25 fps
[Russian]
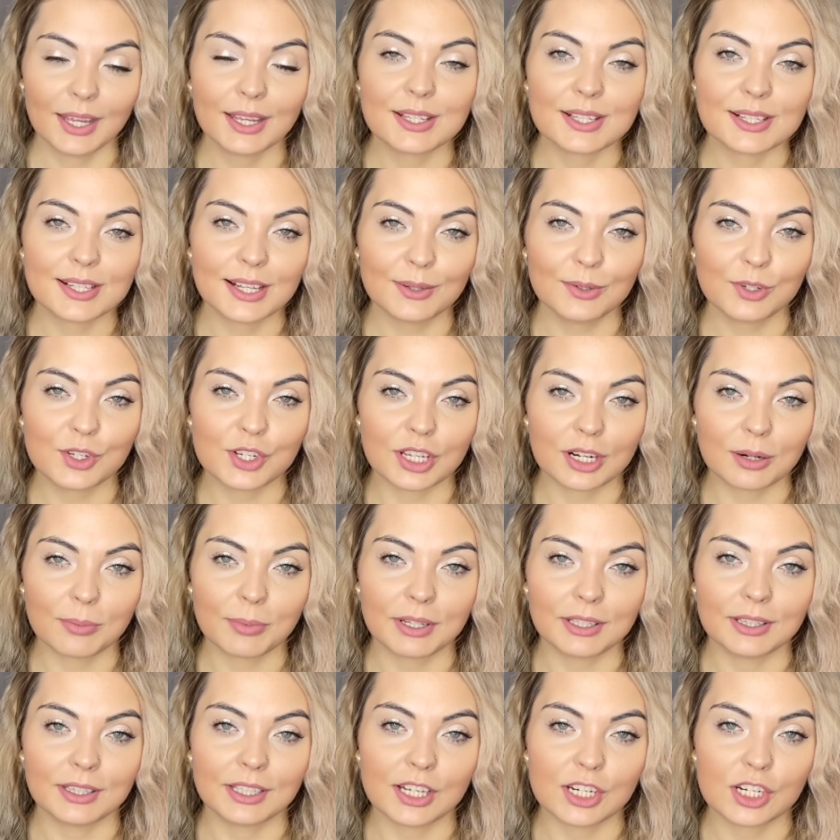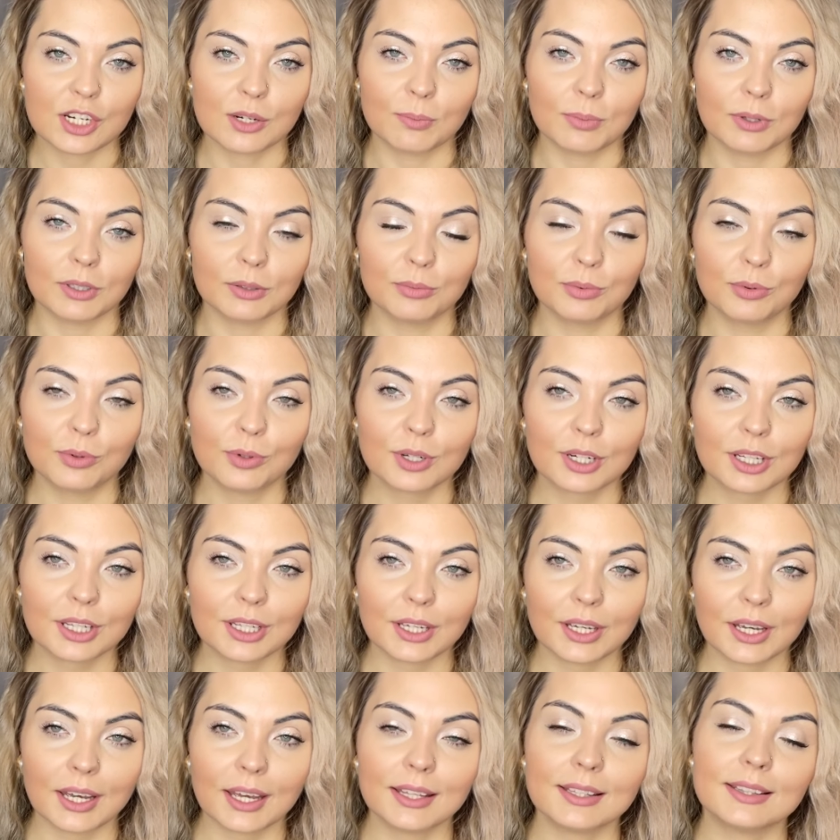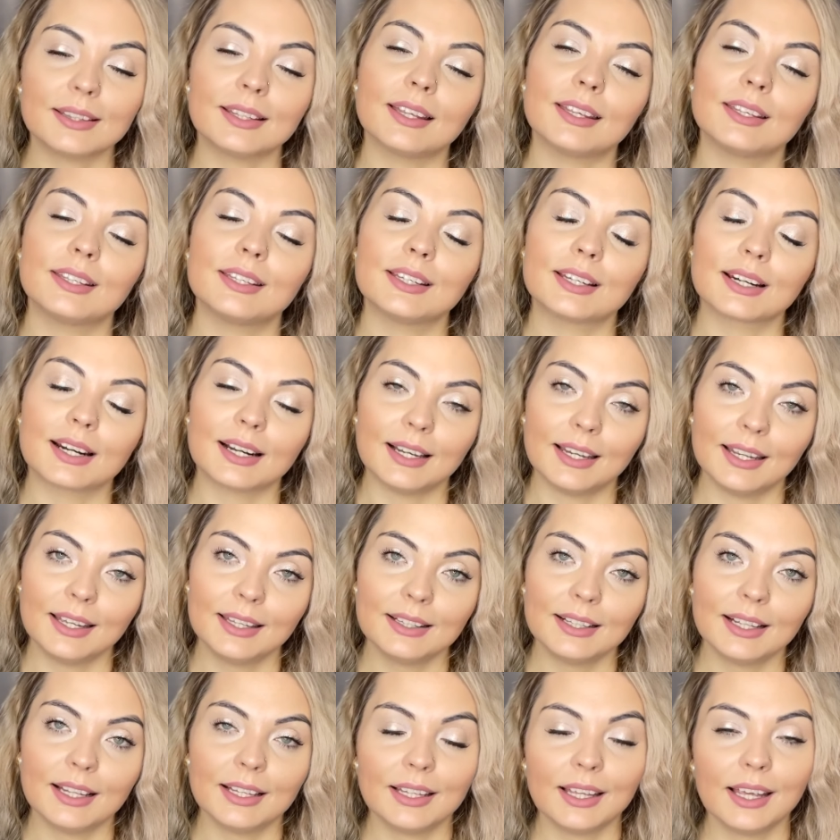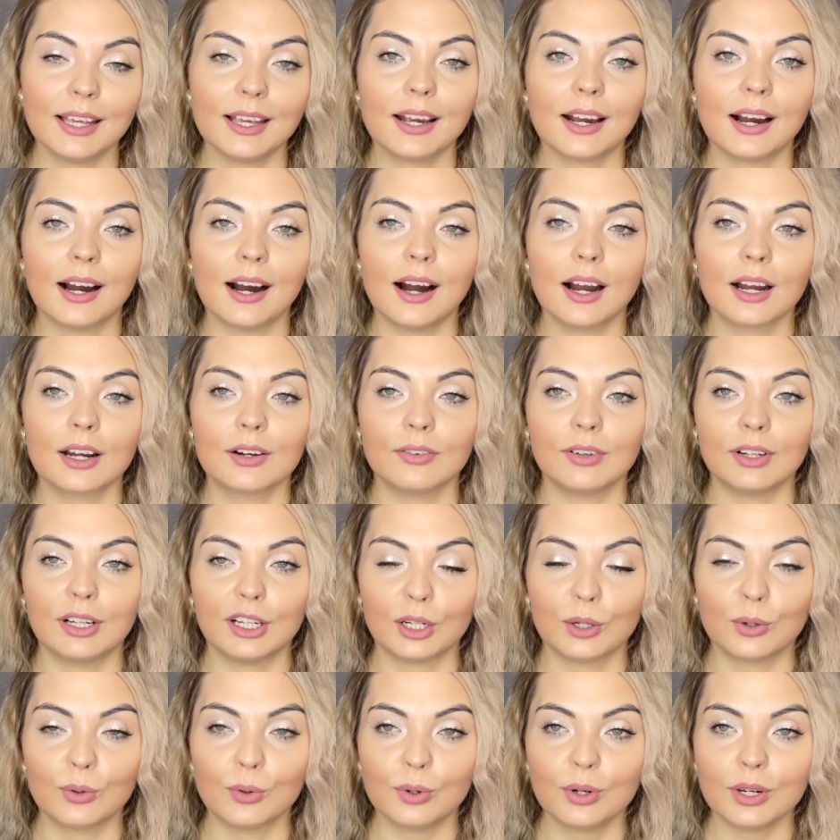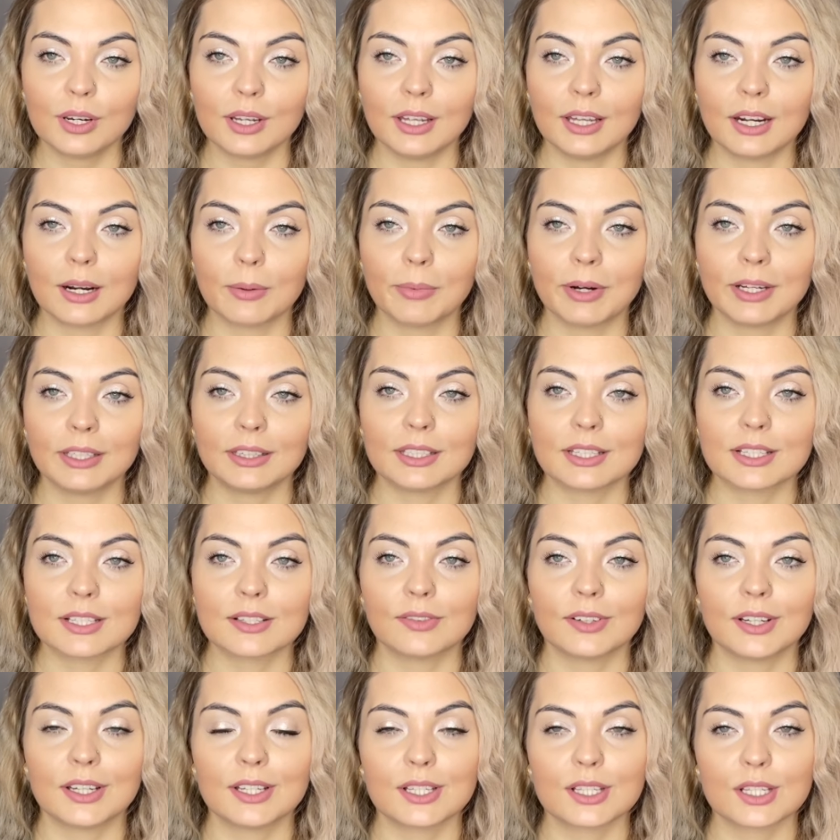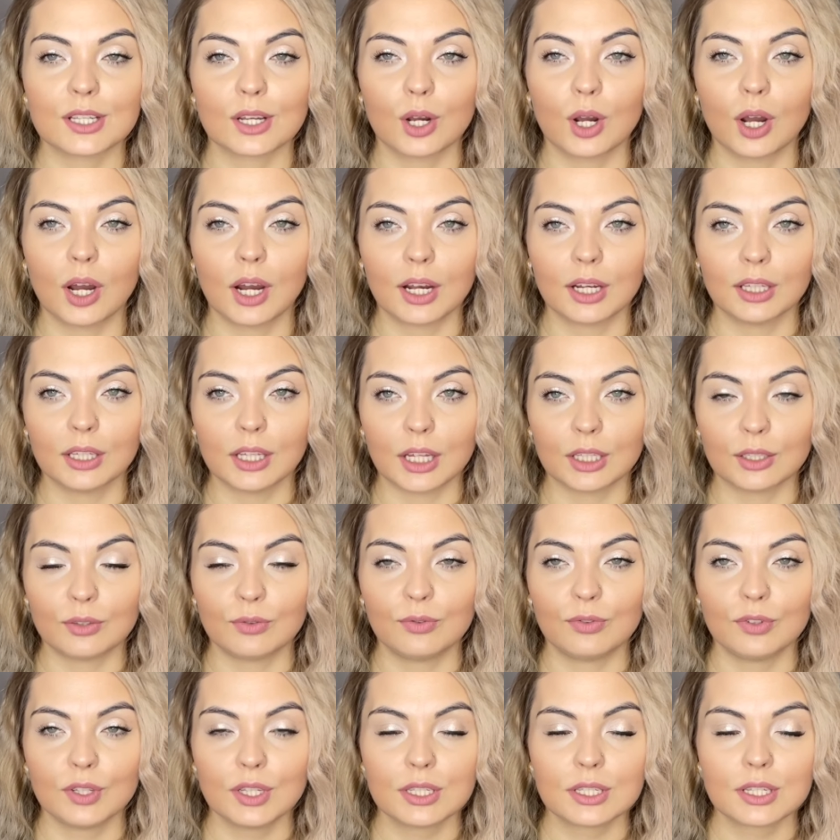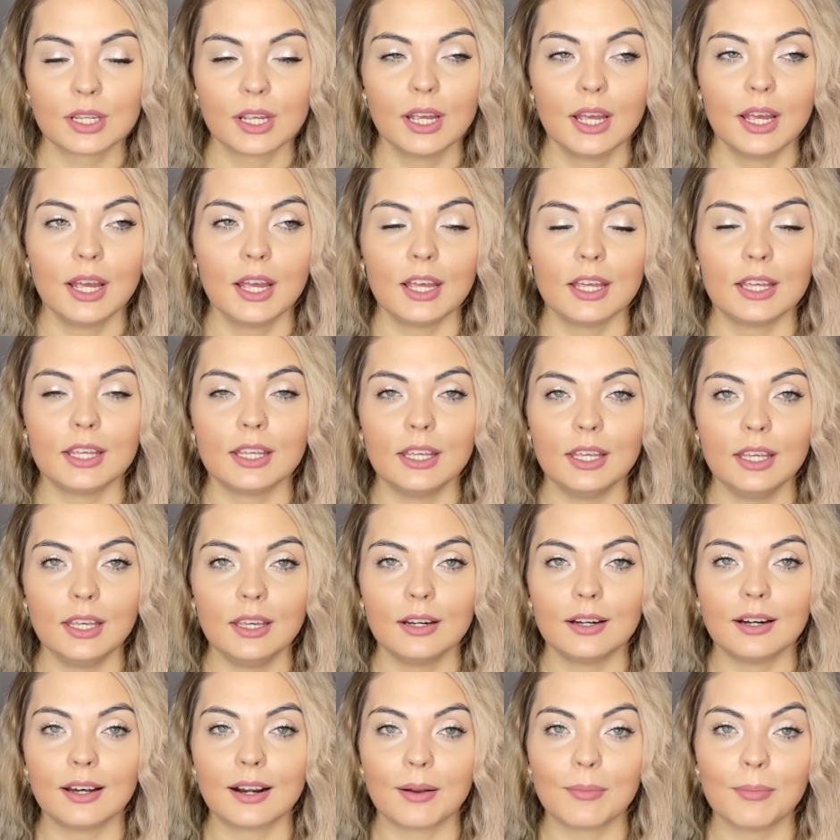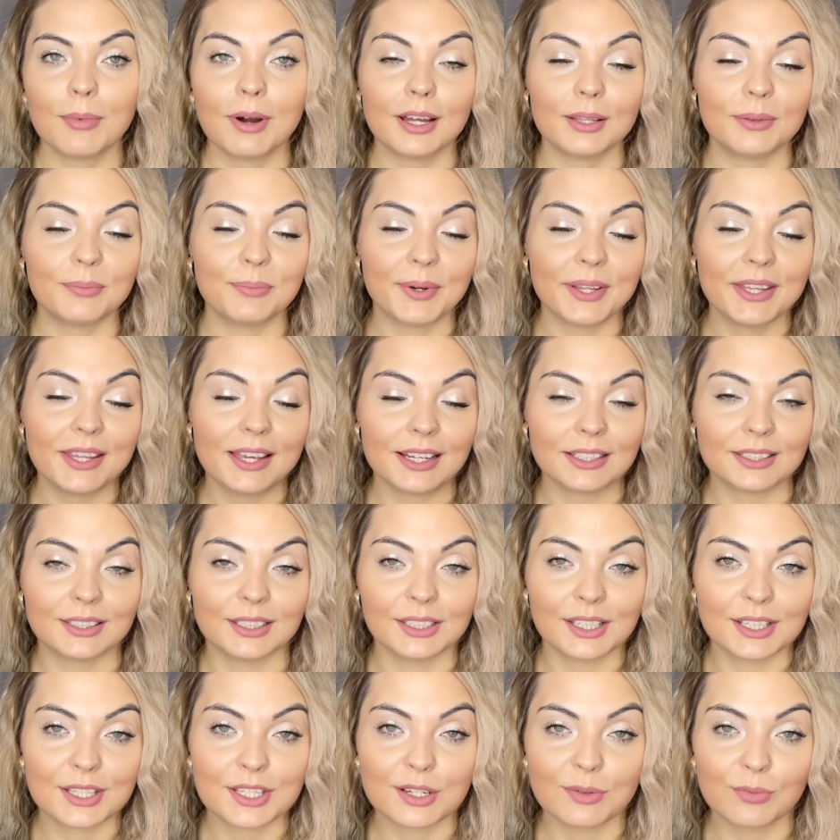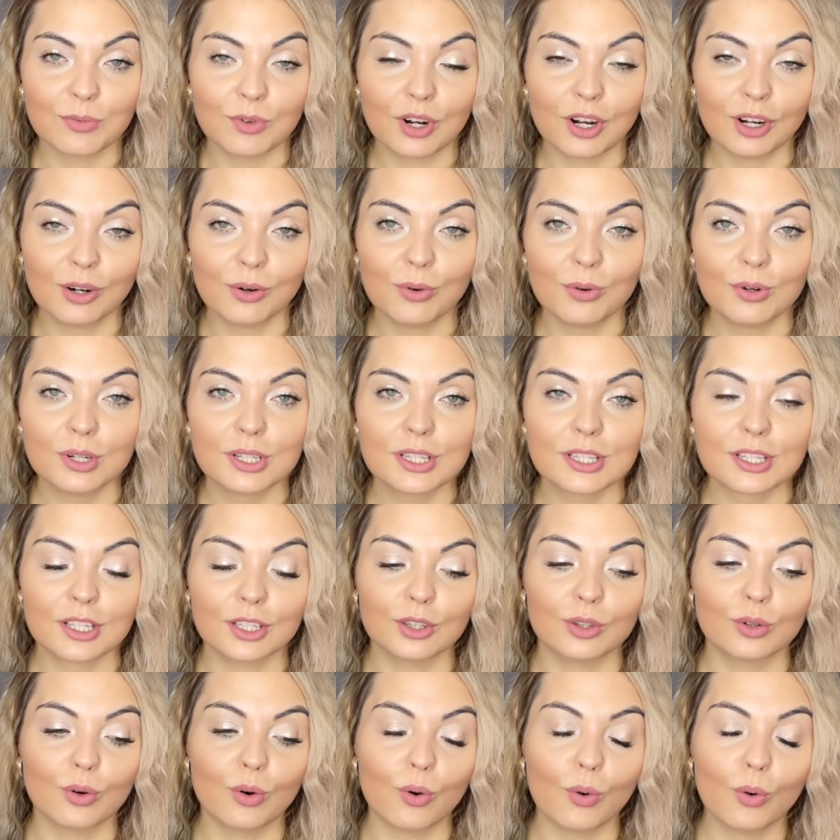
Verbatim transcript: Следующий аромат нашей подборки – это Герлен, линейка Aqua Allegoria. Аромат называется Coconut Fizz. И аромат, понятно, на тему кокоса, но